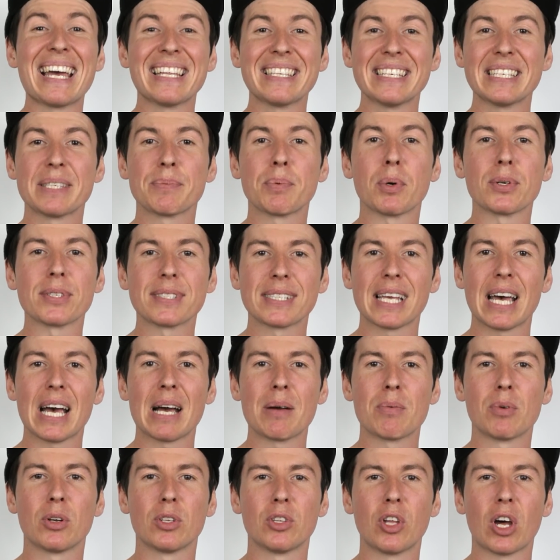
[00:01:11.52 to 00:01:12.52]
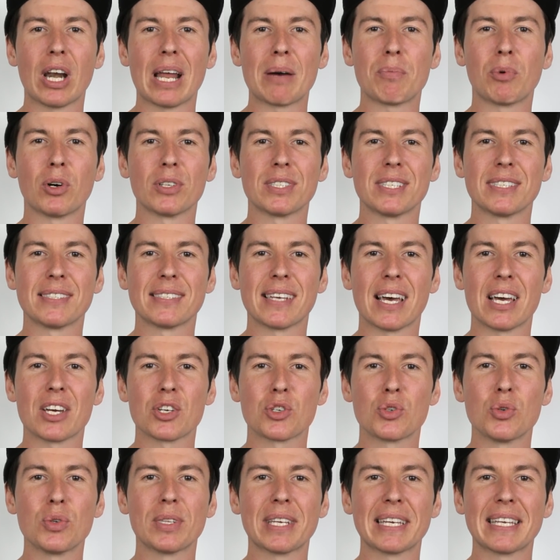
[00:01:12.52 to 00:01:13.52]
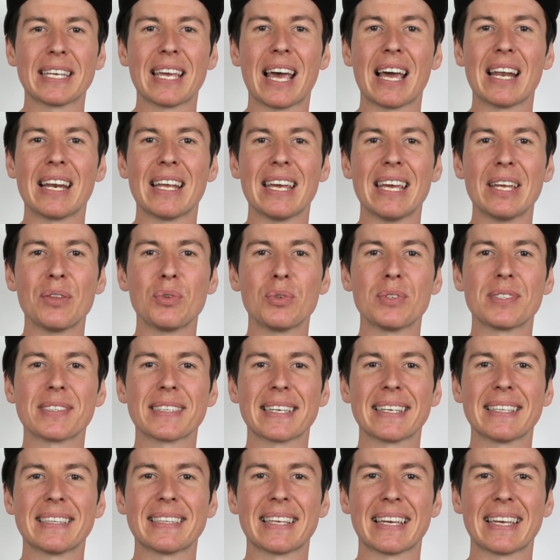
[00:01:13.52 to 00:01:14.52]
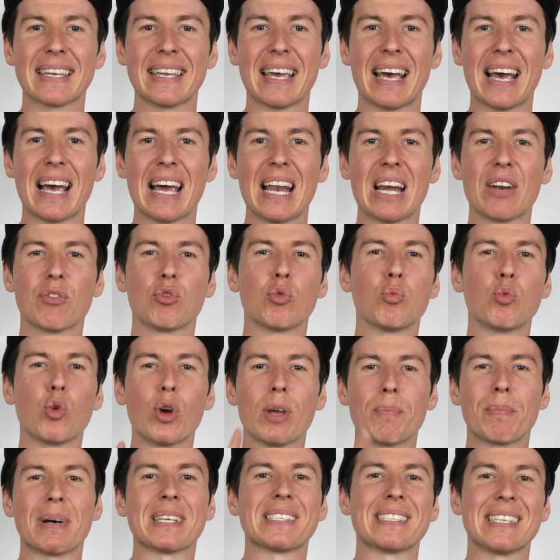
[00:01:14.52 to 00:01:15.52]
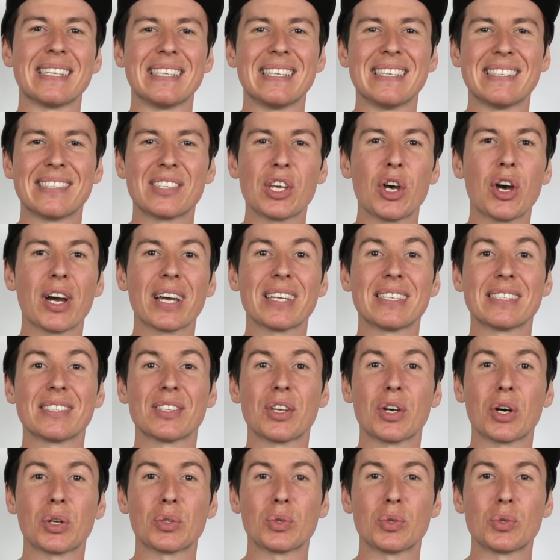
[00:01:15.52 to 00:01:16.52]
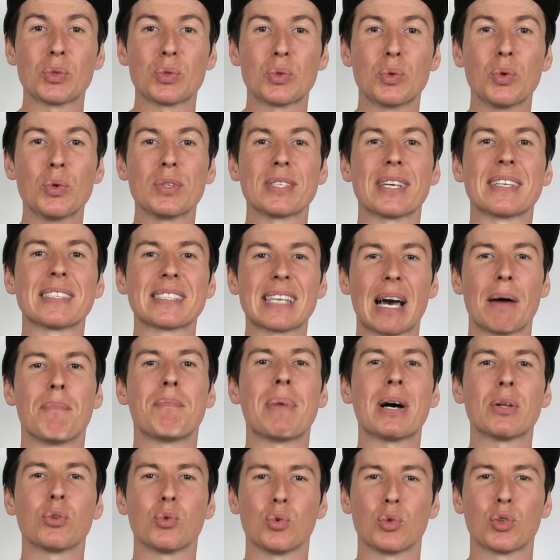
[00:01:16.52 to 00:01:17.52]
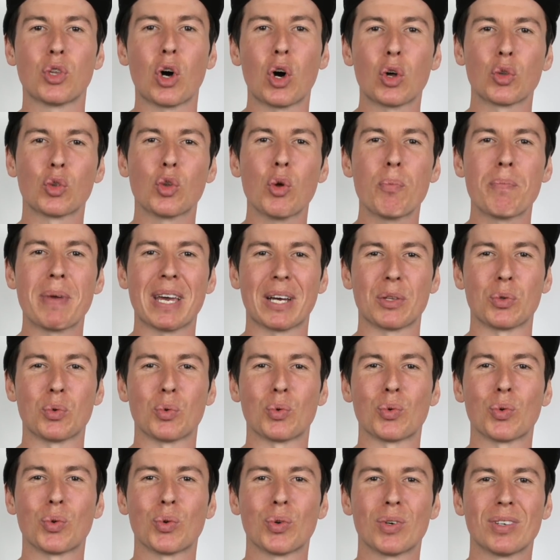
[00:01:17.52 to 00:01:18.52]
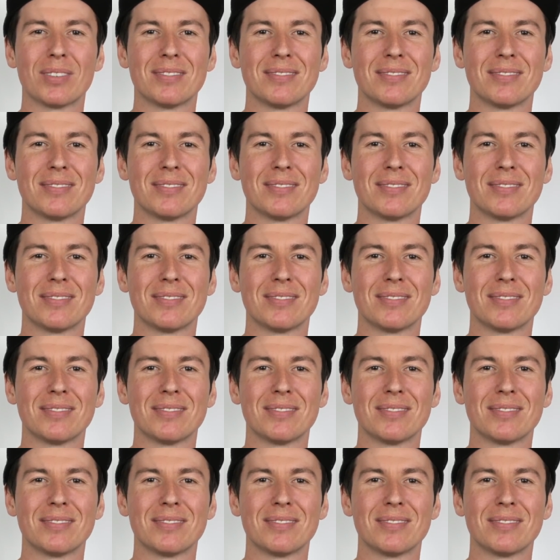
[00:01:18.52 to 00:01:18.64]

indispensable dans l'apprentissage du trial et du street trial. Vous pouvez passer des heures et des heures dessus, ça ne sera pas du temps de perdu.